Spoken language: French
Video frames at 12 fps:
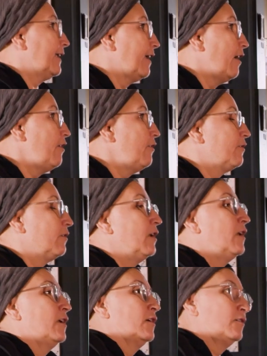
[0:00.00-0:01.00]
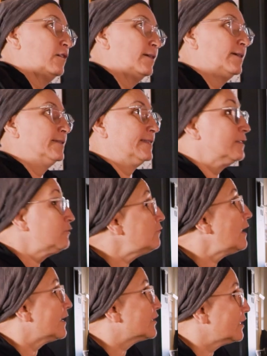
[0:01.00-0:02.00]
ailleurs, ah, c'est sous
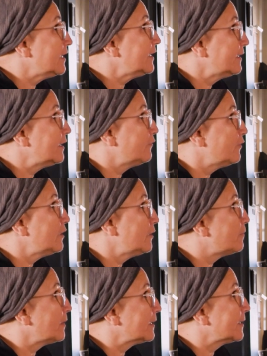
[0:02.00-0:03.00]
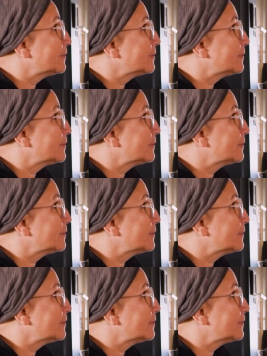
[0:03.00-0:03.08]
soulageant des fois de ne pas être